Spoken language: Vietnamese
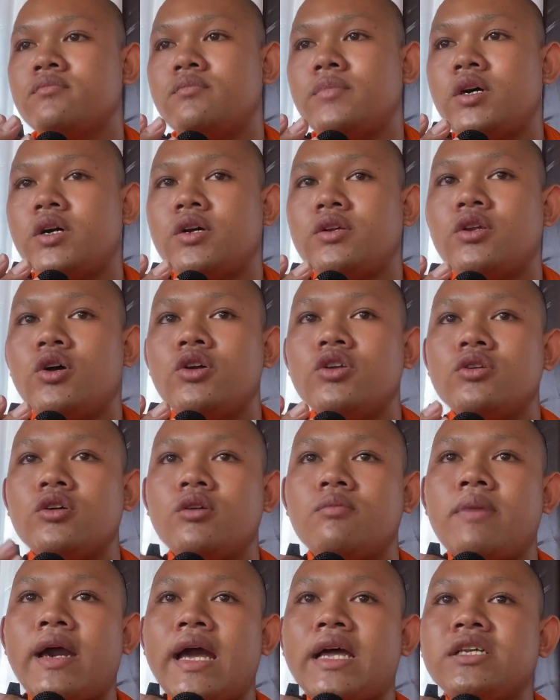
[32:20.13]
bỏ đôi
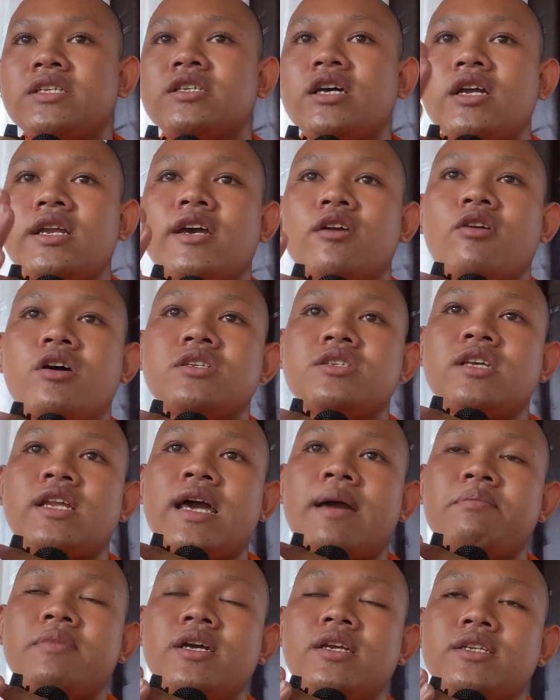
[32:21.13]
ba sau đây có
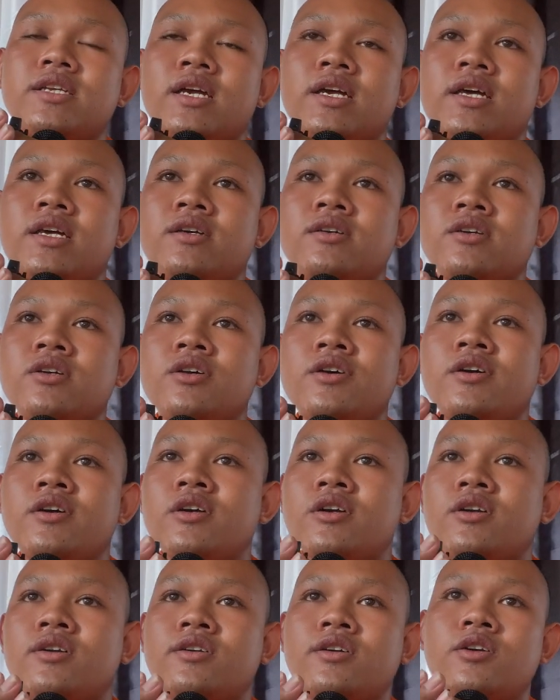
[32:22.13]
slap nâng chứ nghe
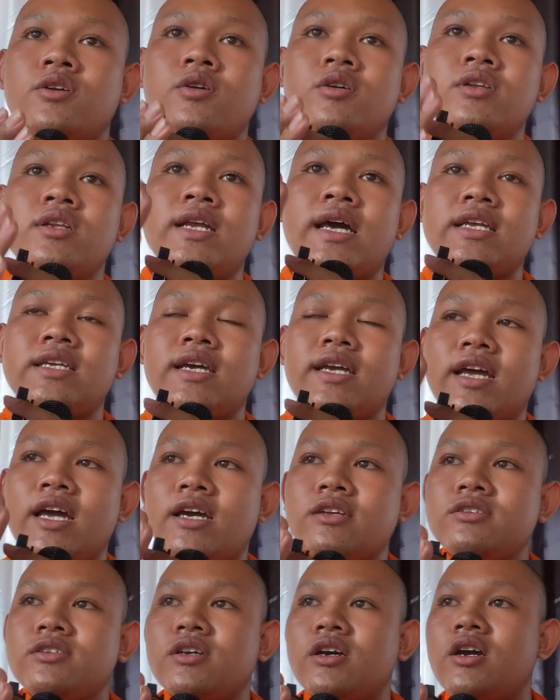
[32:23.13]
cứ
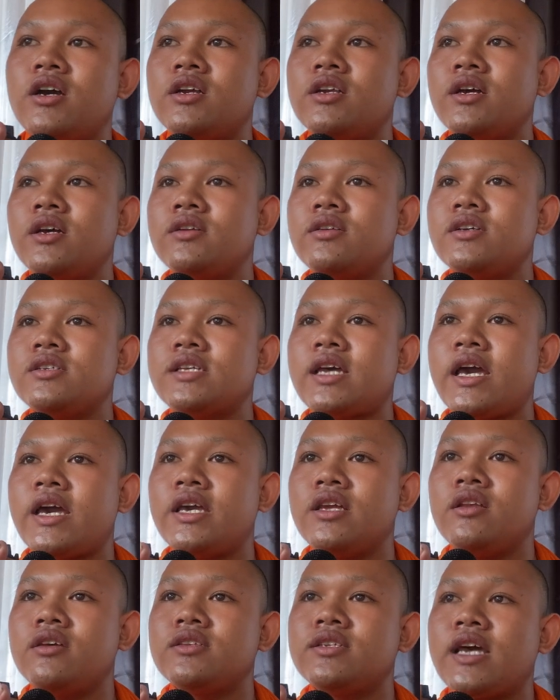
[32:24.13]
ra cho nâng đồ xa
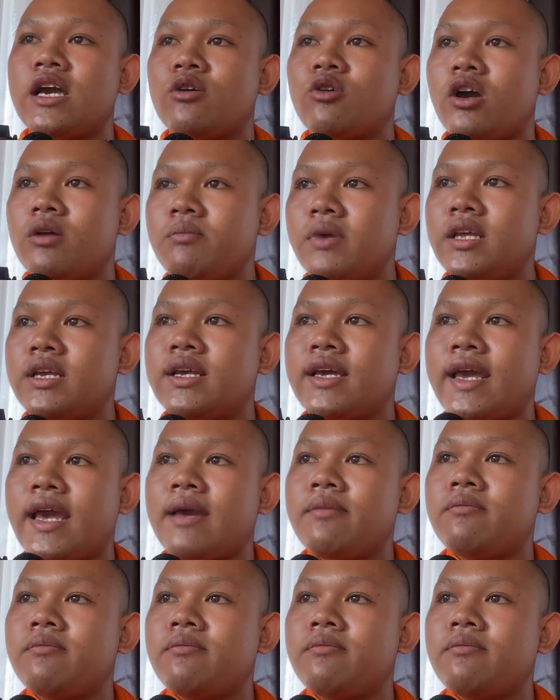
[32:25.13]
ấy đồ xa có mình